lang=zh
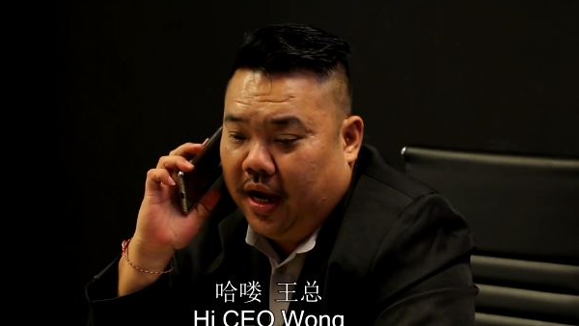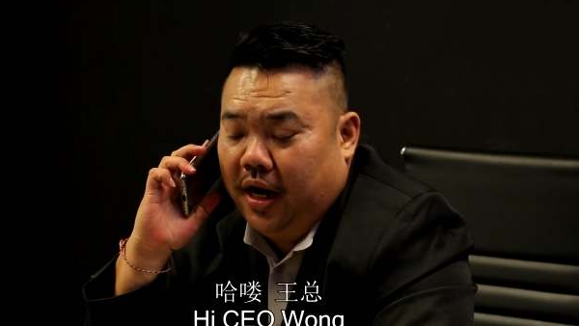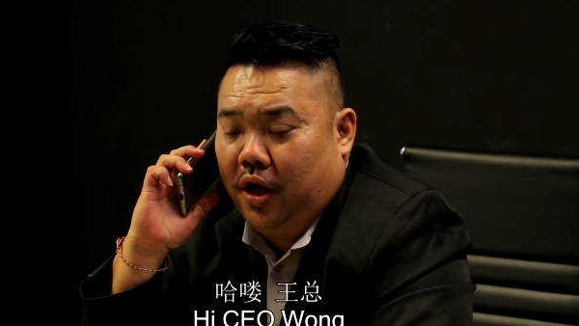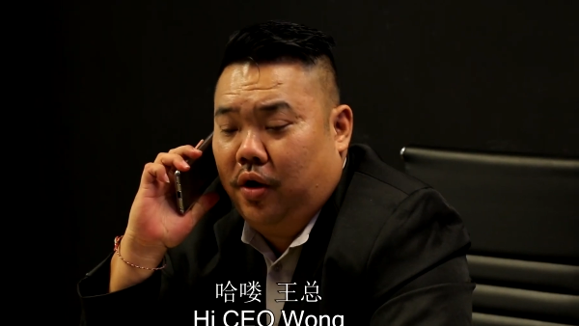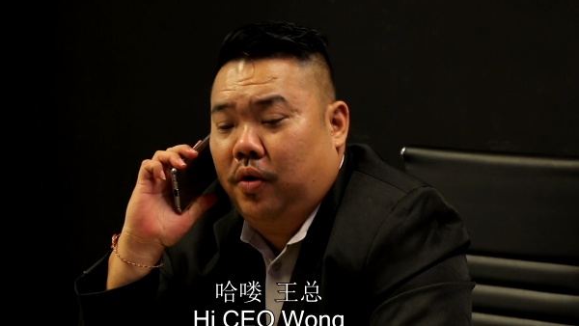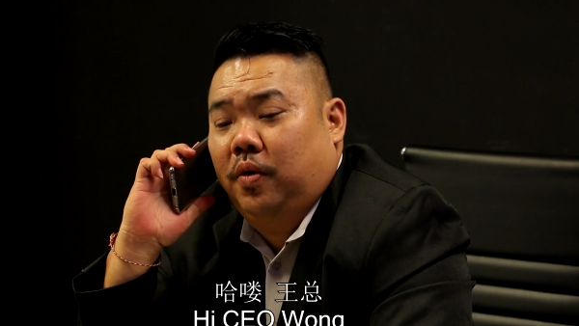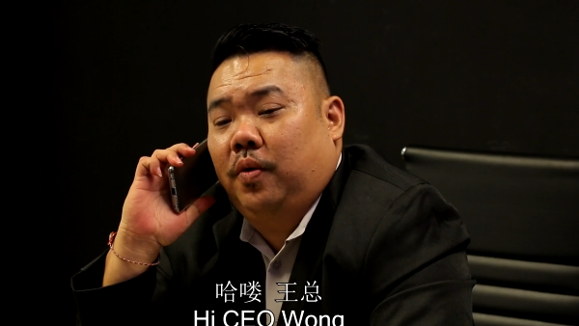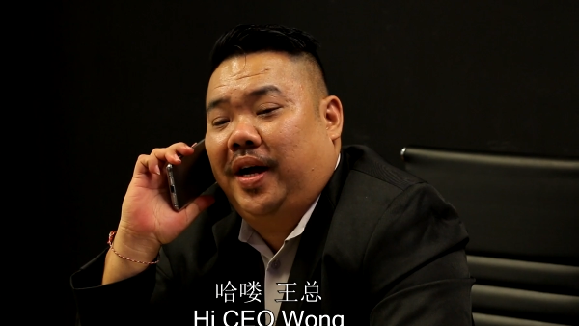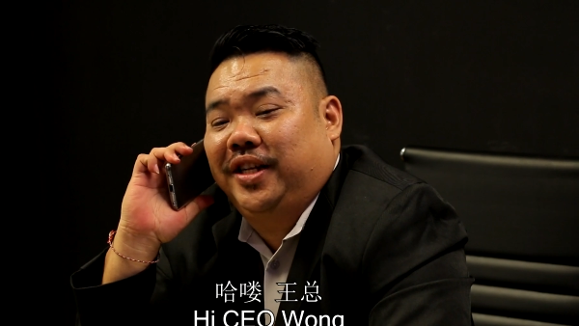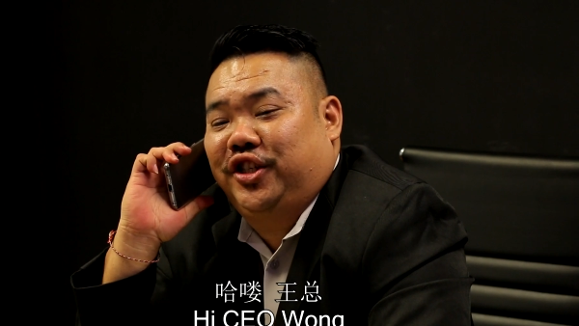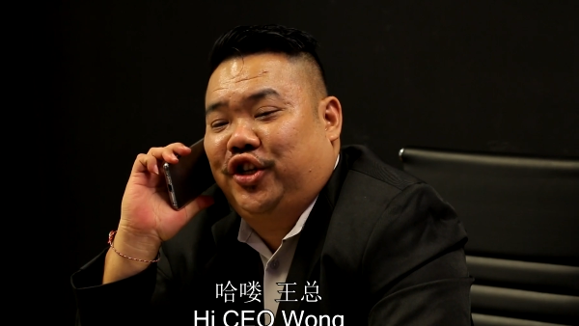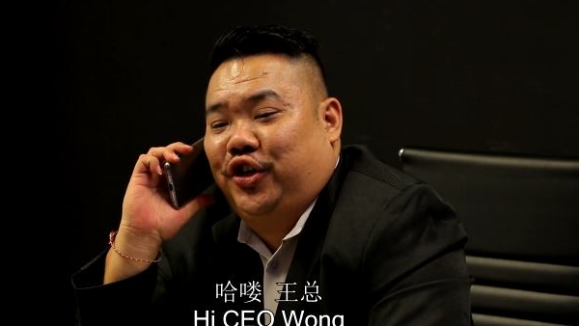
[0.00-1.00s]
Hello，
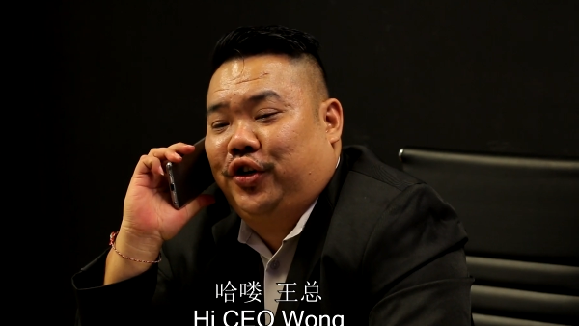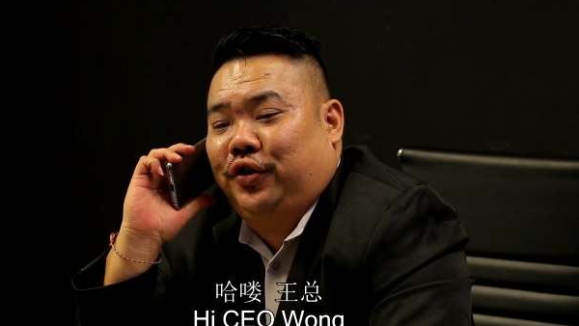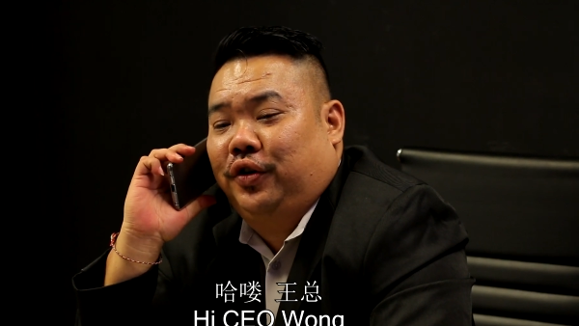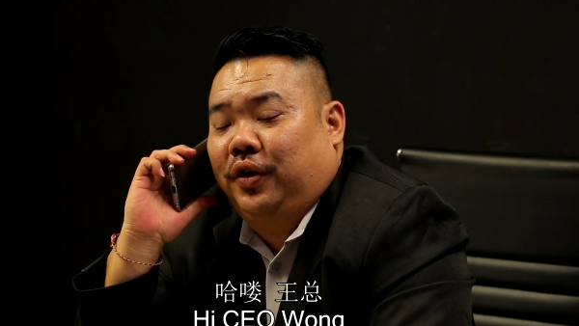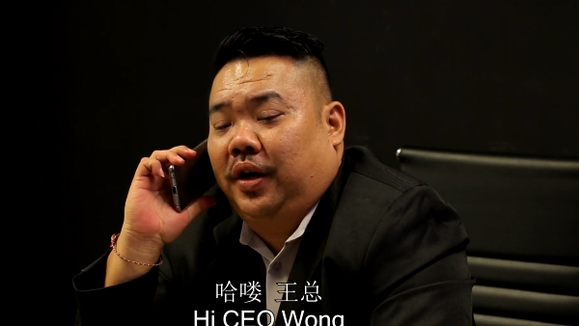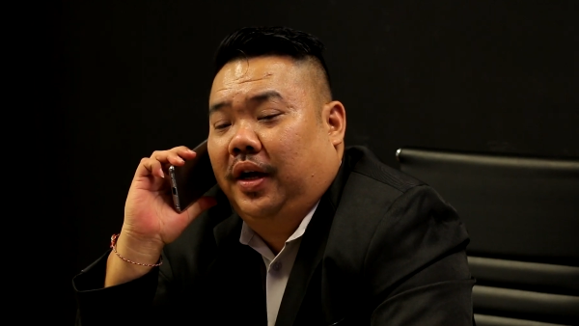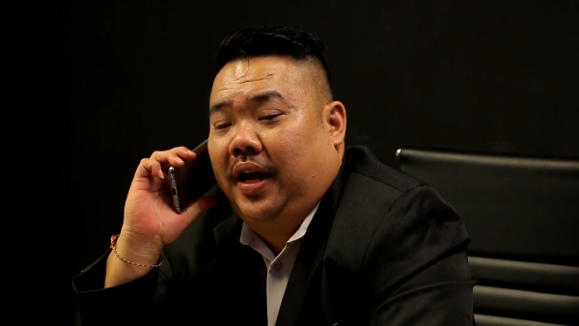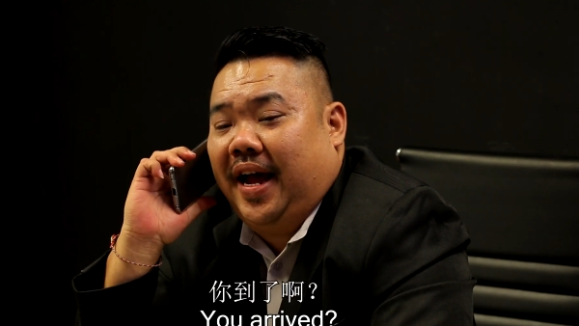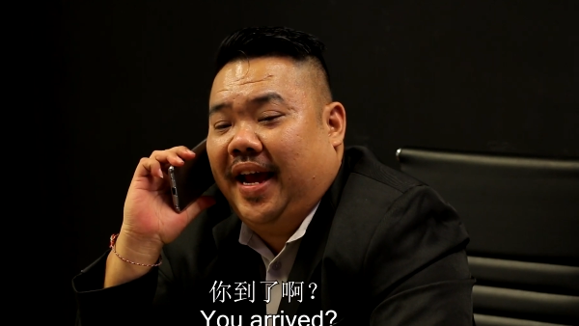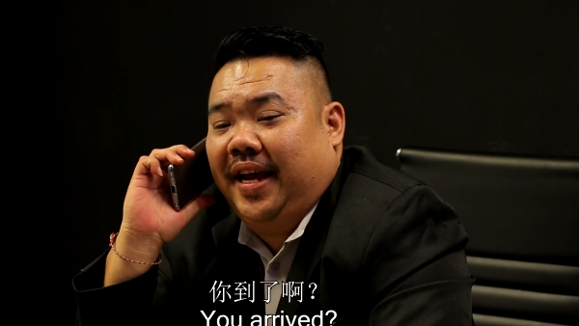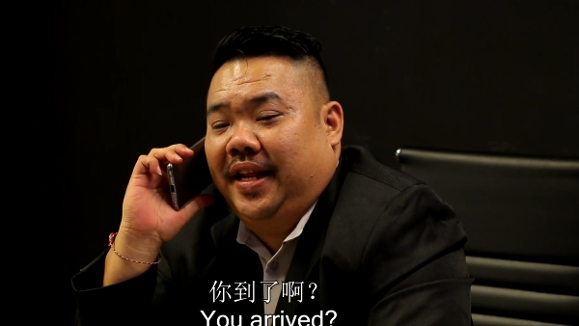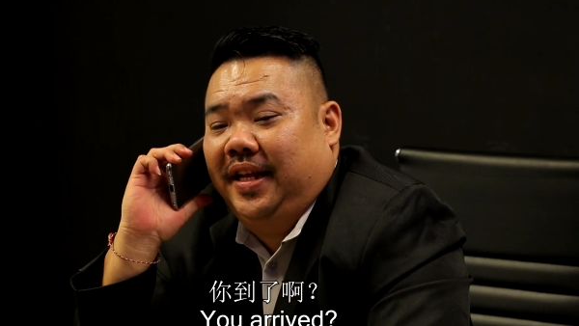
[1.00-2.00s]
王总，
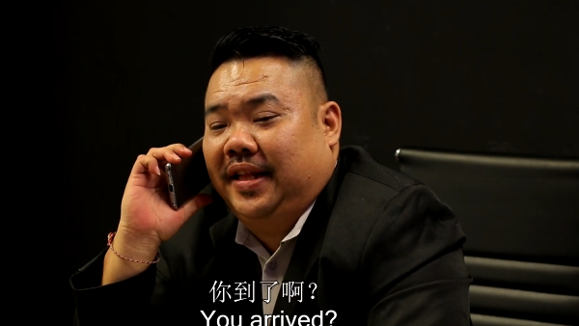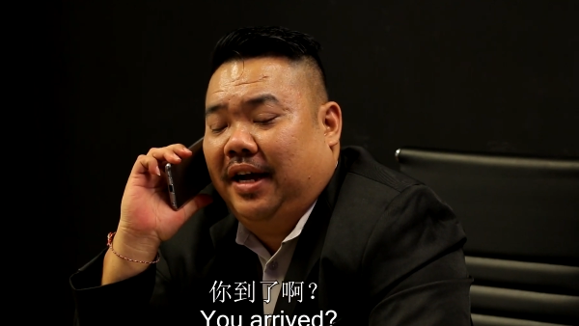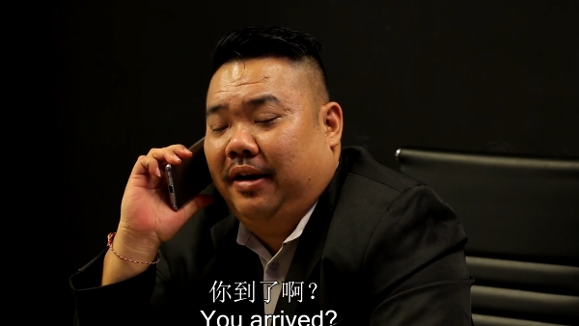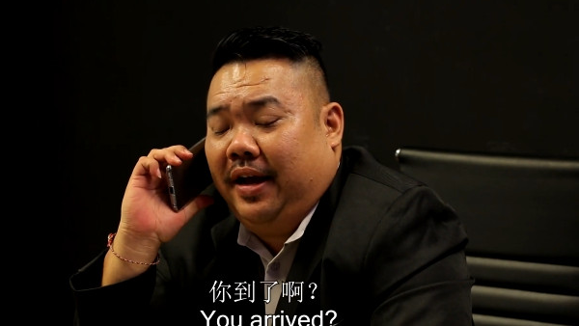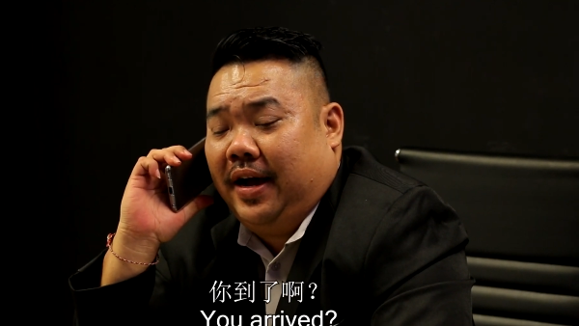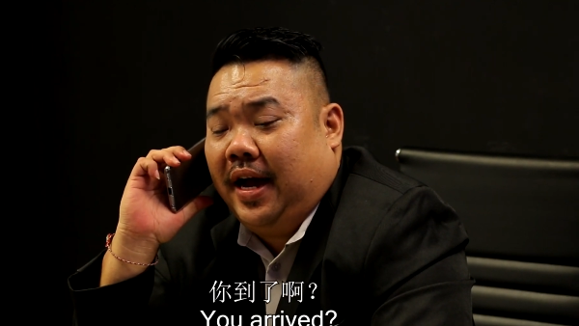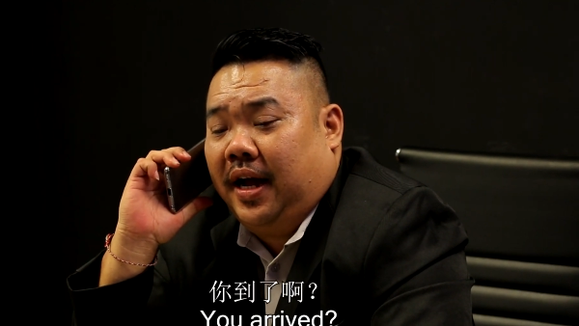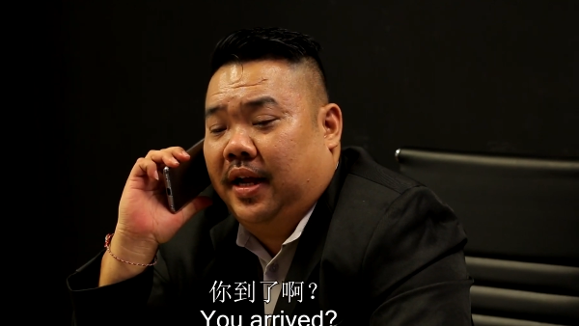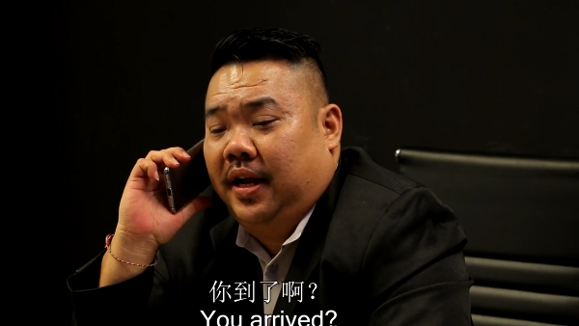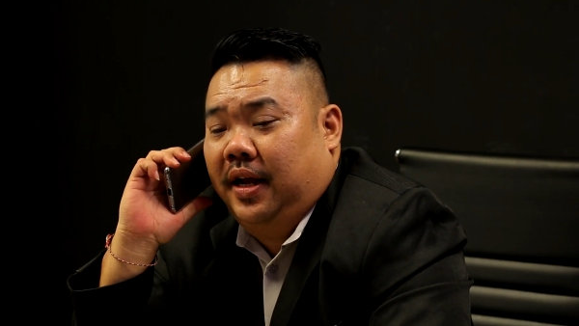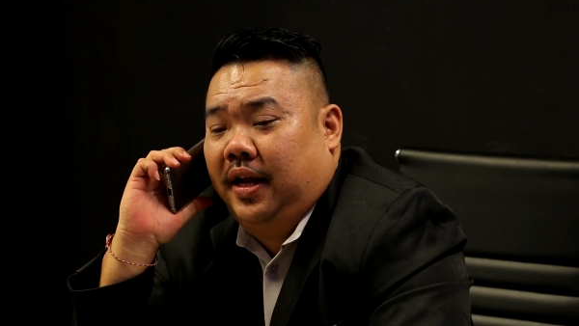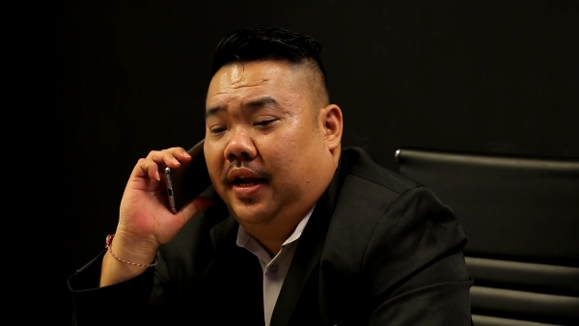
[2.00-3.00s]
哎，你到了